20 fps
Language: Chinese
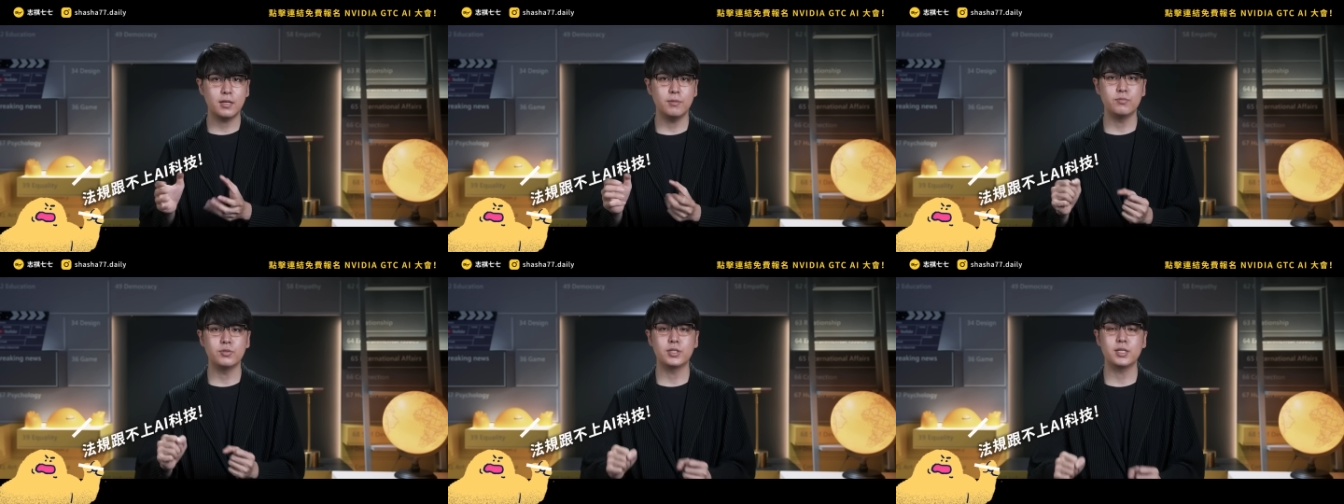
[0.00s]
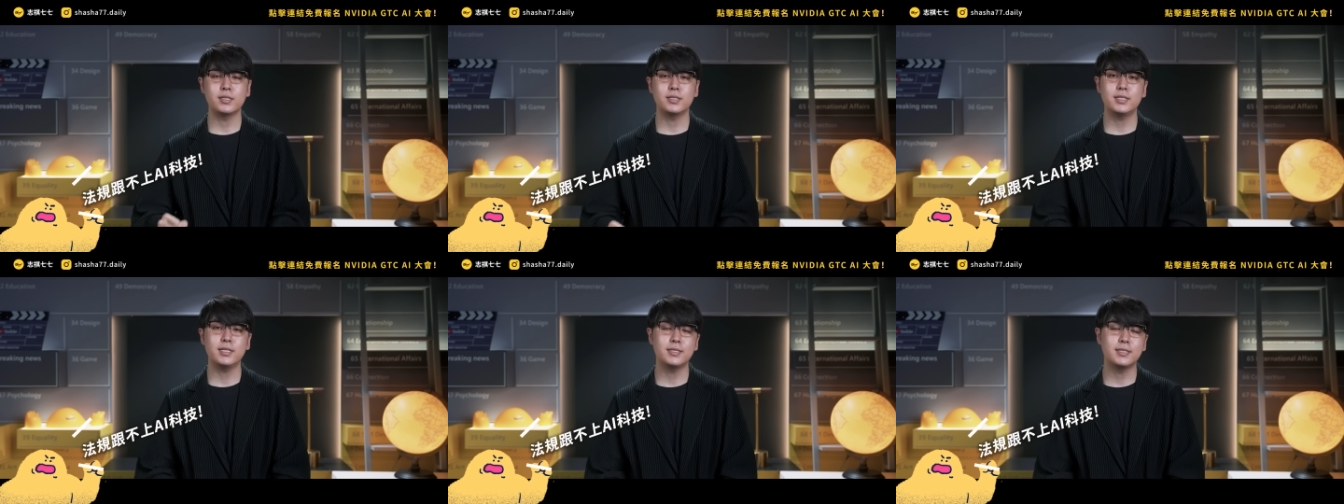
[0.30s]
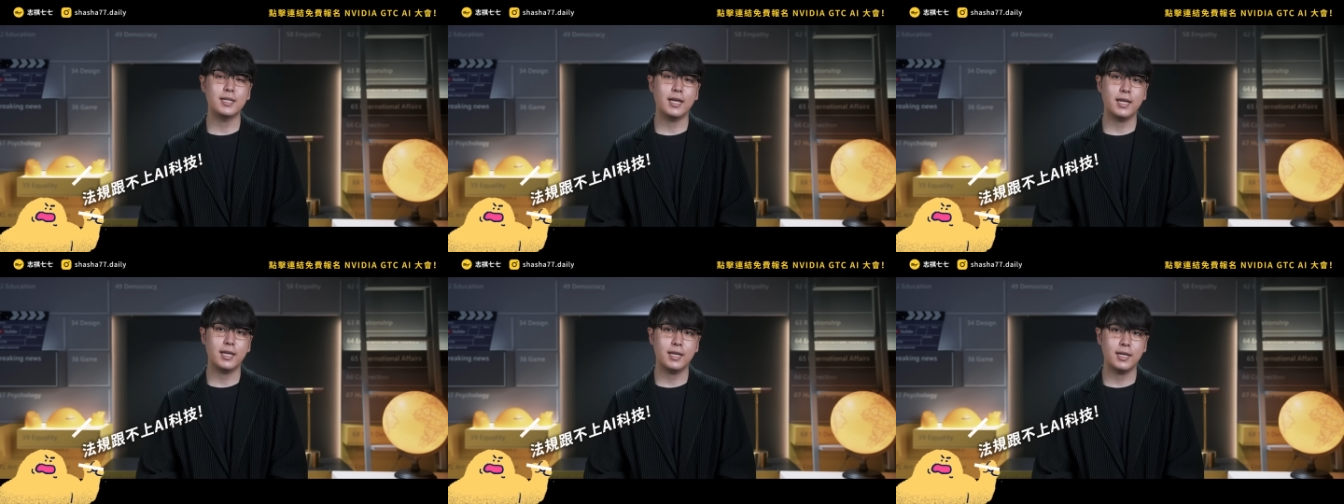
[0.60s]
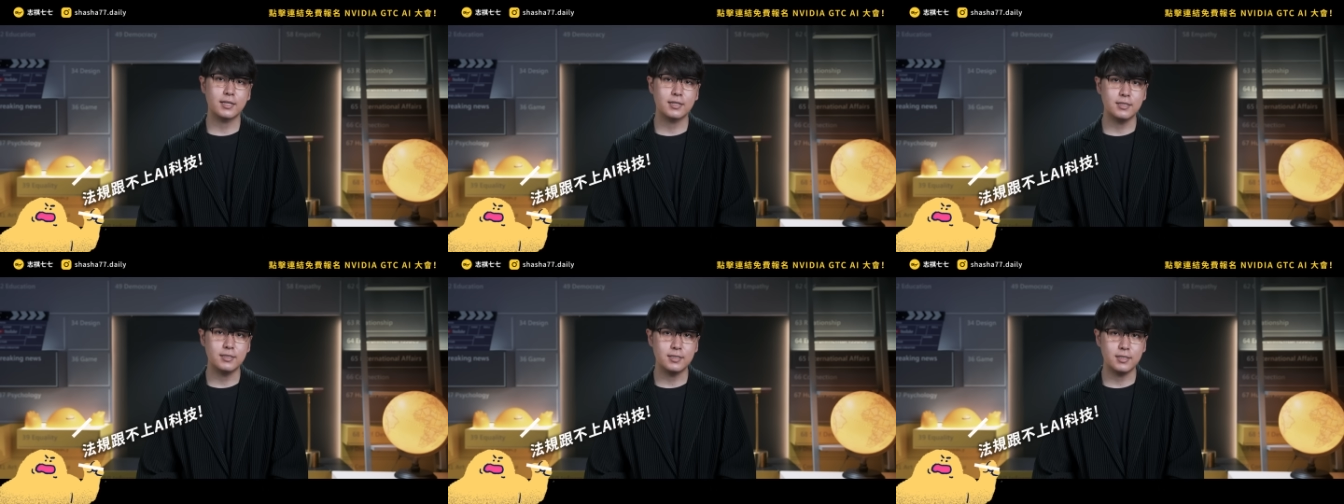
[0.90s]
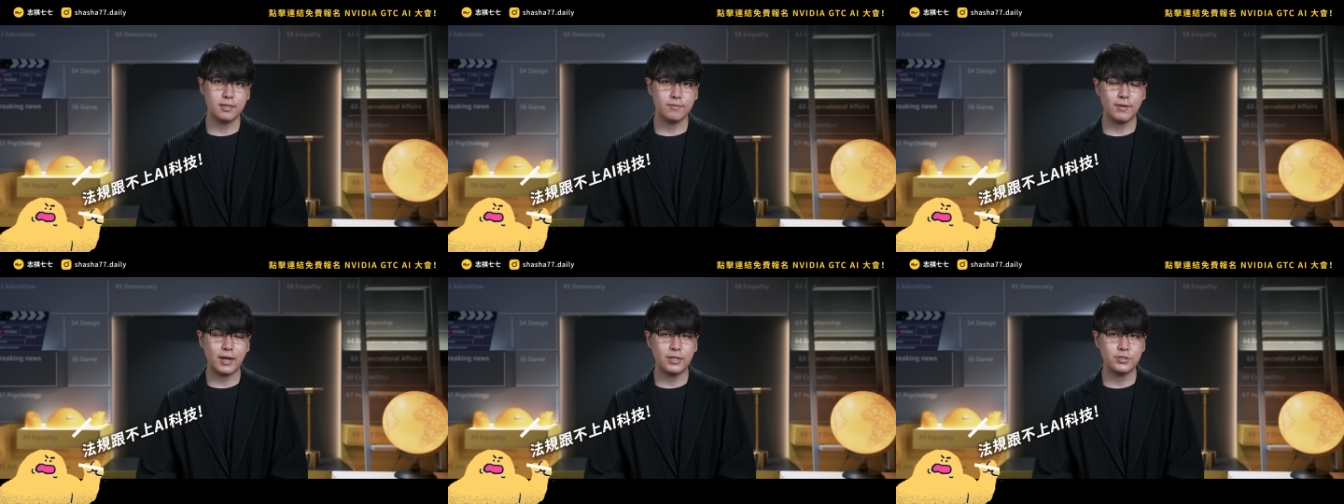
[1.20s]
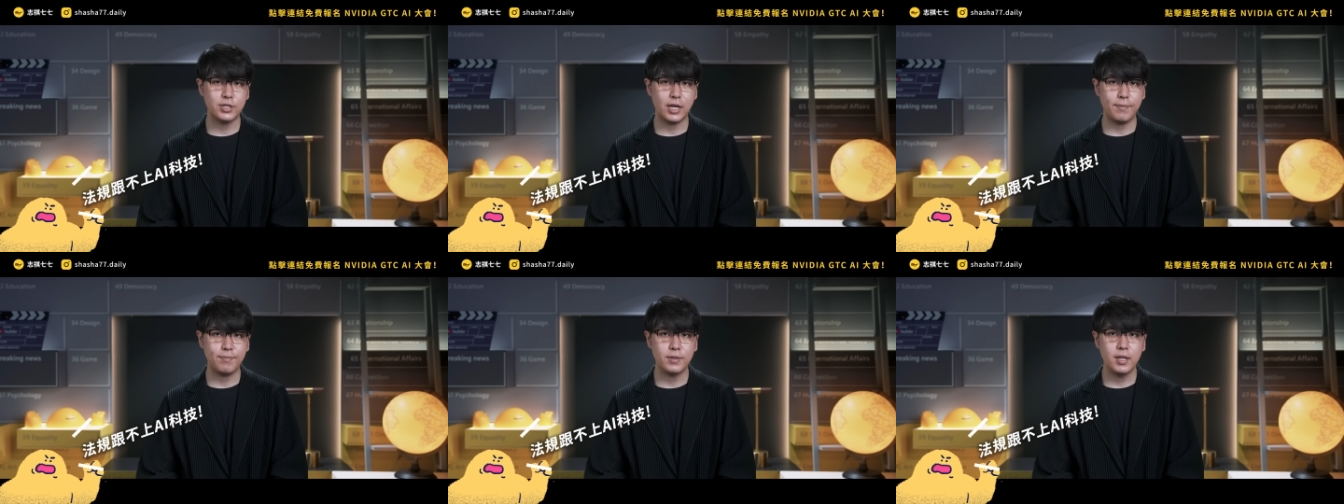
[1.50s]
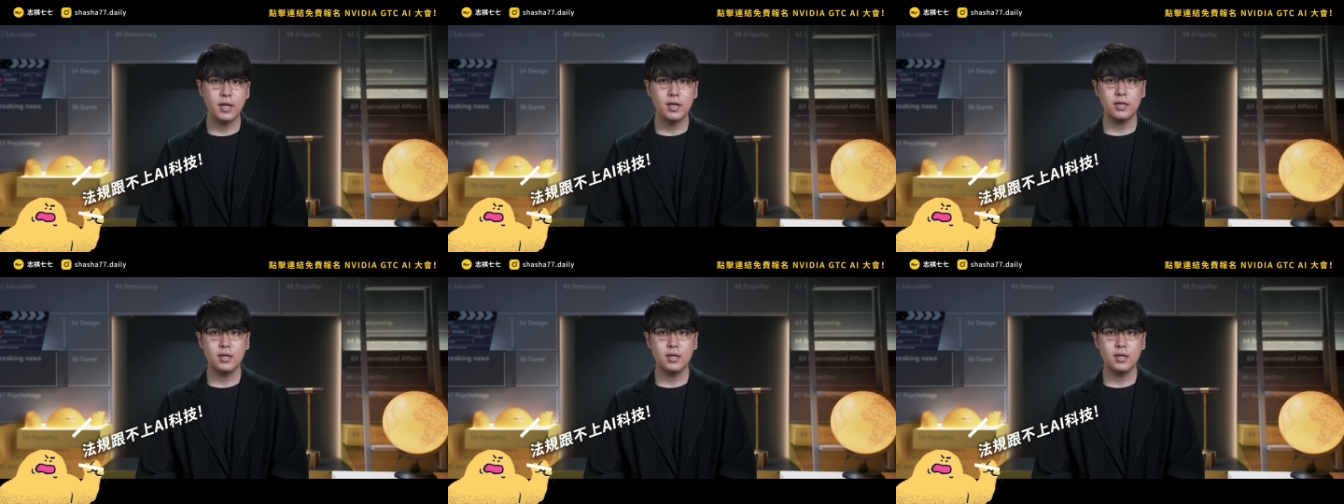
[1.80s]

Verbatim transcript: 跟不上现在 AI 科技的发展，